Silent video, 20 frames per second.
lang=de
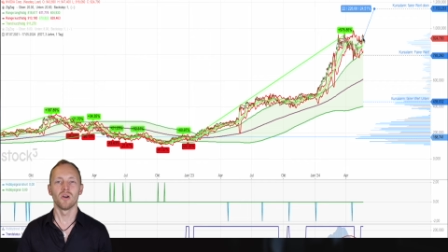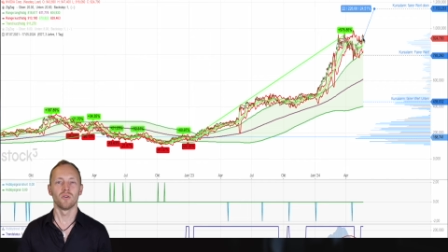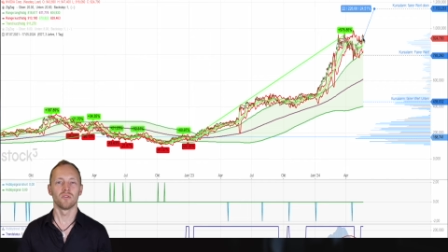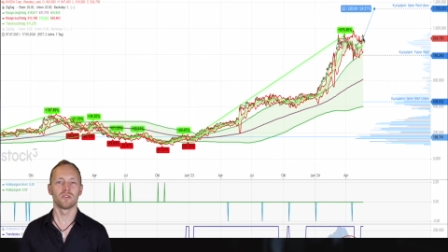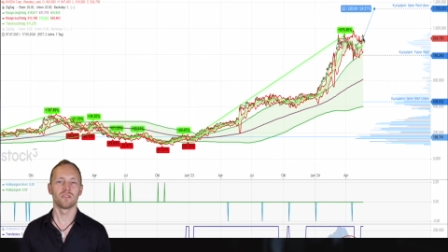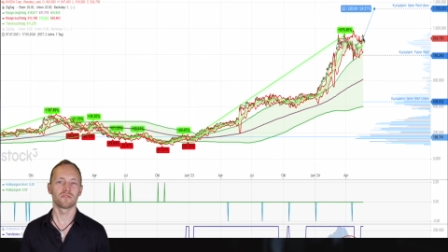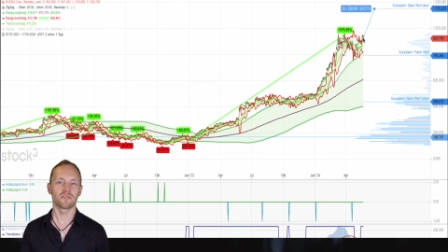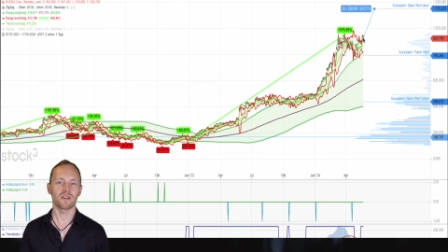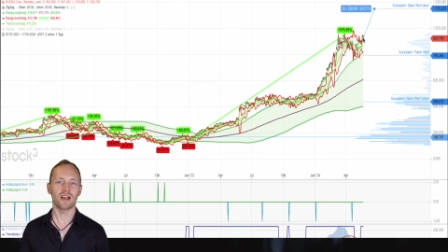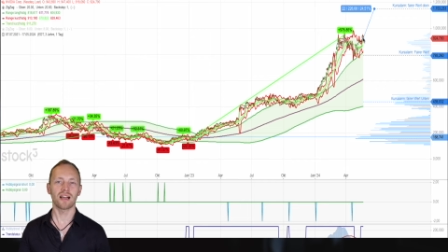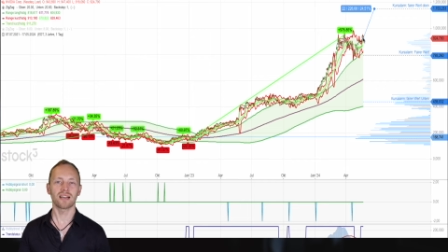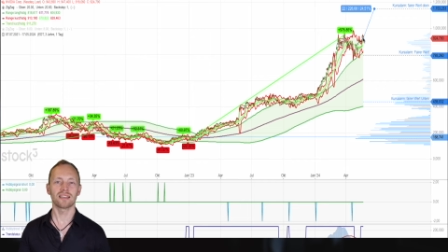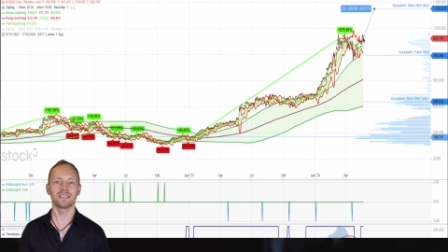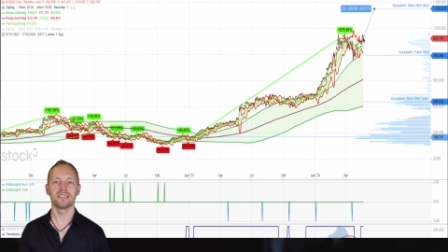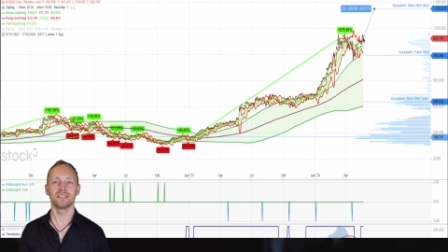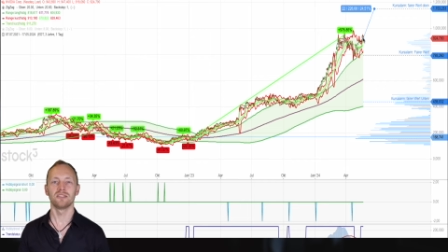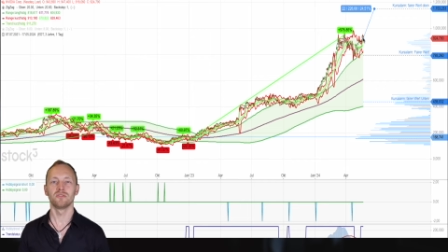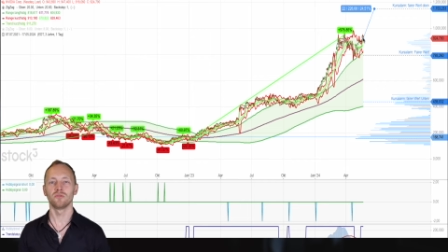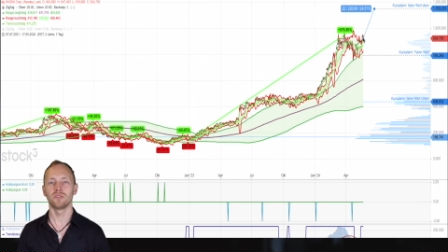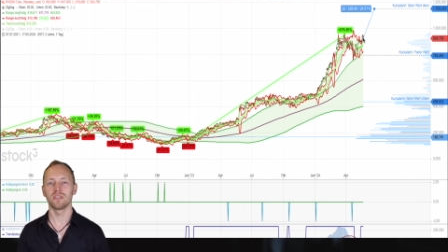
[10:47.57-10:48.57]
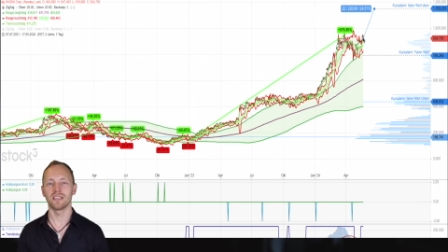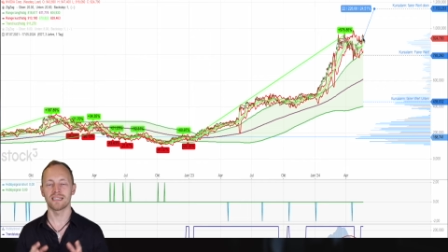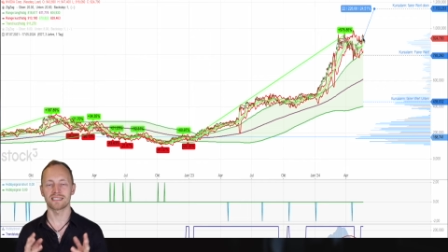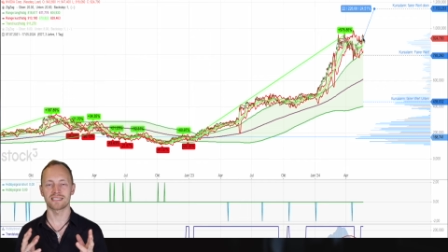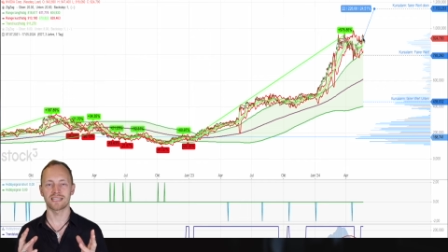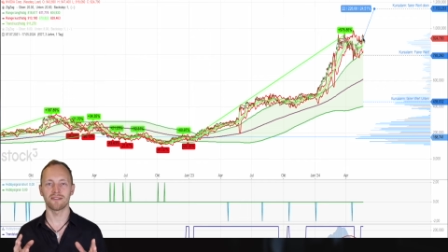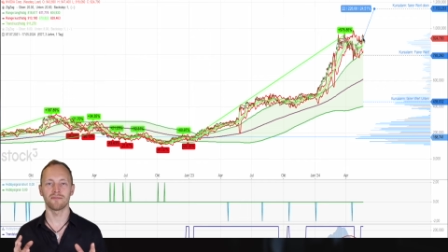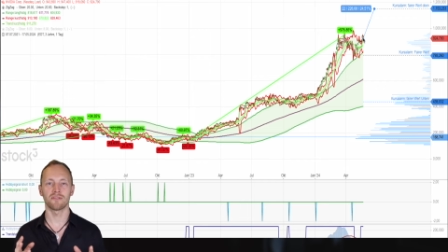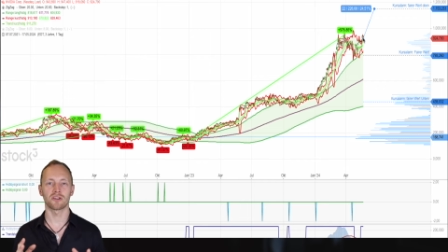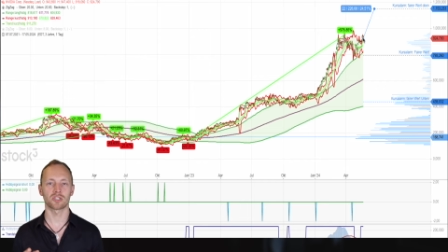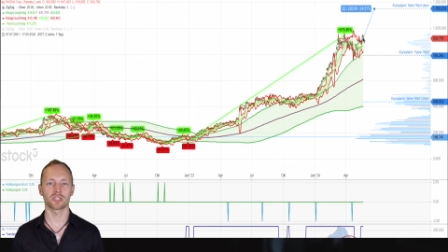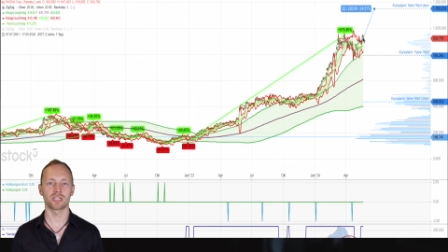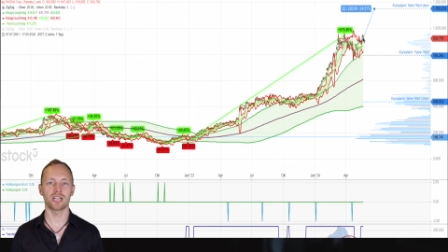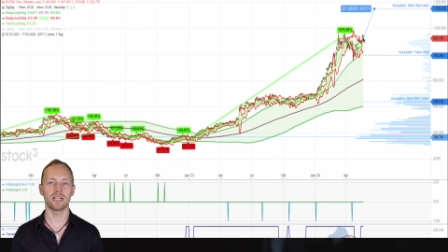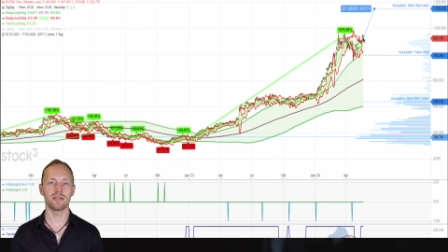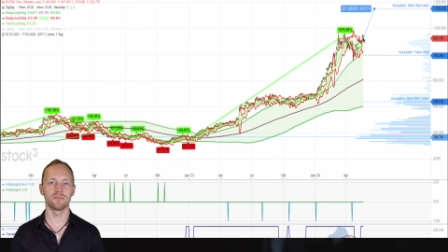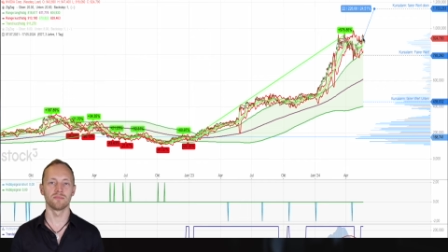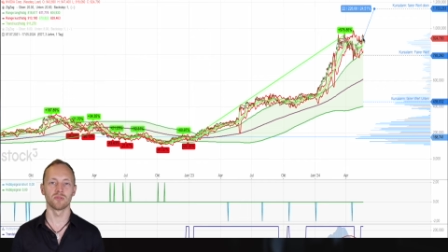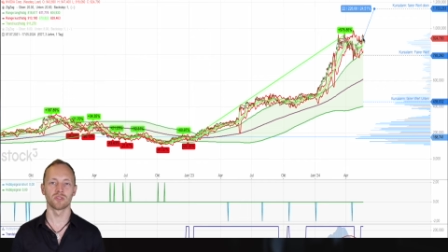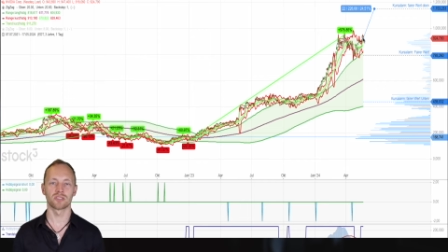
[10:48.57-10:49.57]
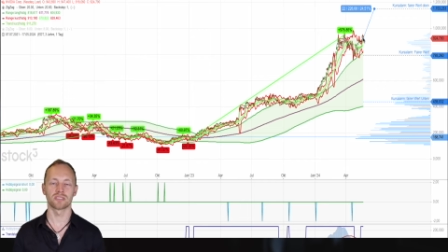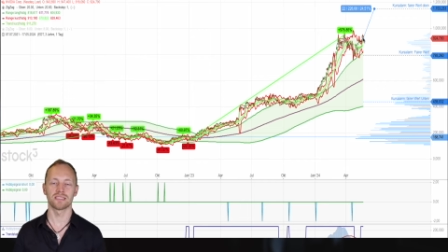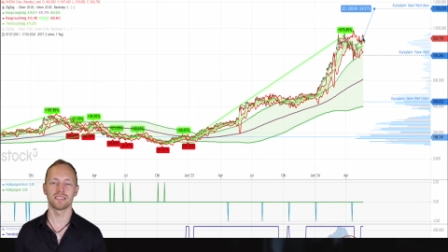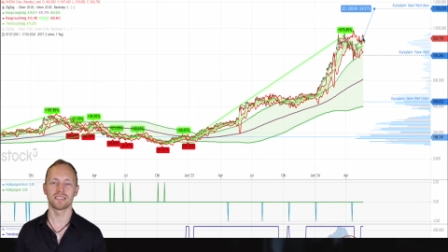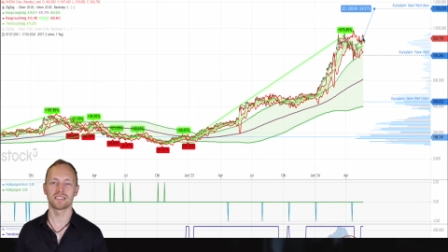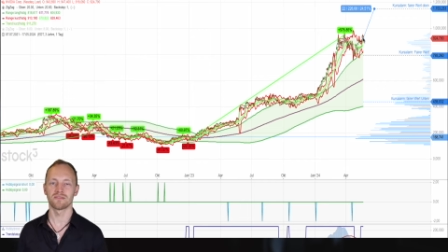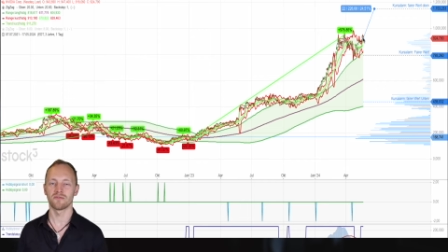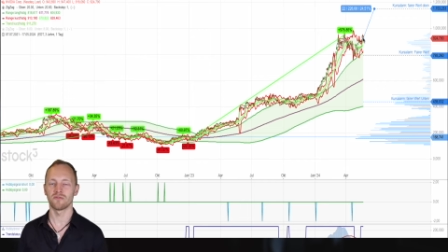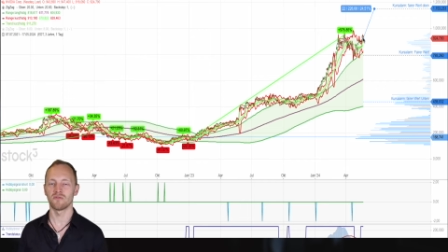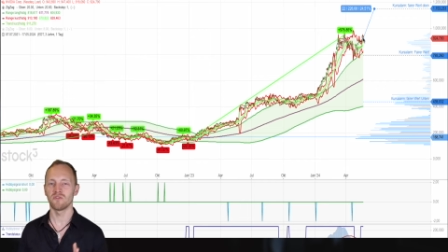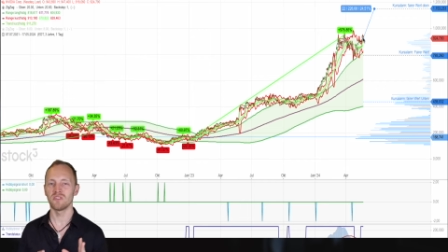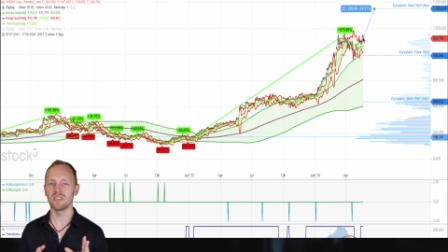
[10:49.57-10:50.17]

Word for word: Und die Frage, die du dir jetzt einfach stellen musst, ist,